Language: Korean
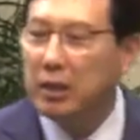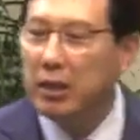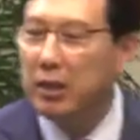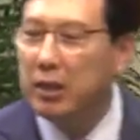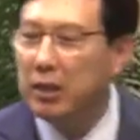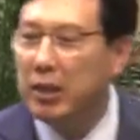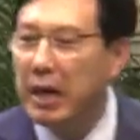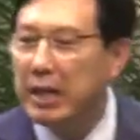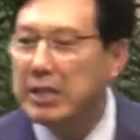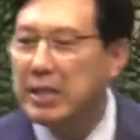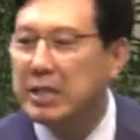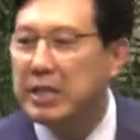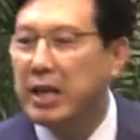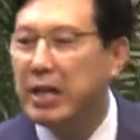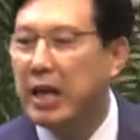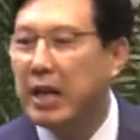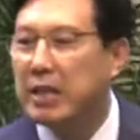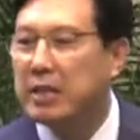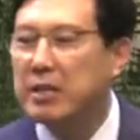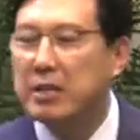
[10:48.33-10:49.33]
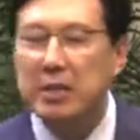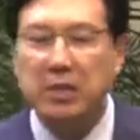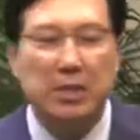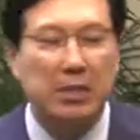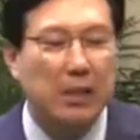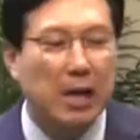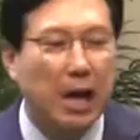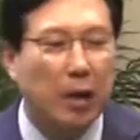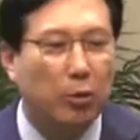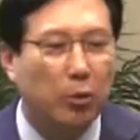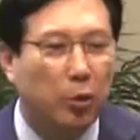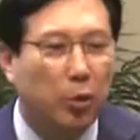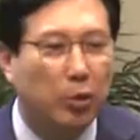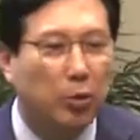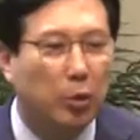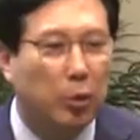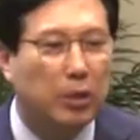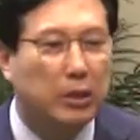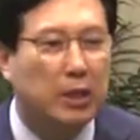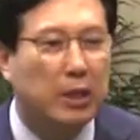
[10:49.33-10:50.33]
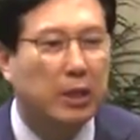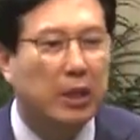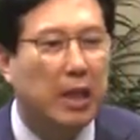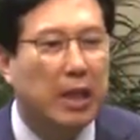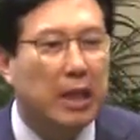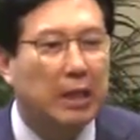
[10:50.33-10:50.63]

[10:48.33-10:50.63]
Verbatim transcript: 이란 재난 저란 고통에서